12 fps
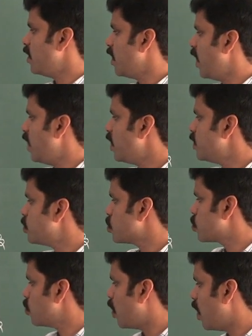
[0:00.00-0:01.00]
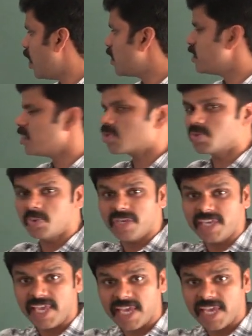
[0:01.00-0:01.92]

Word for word: இந்த எல்ஹெச்எஸும் ஆர்ஹெச்எஸும்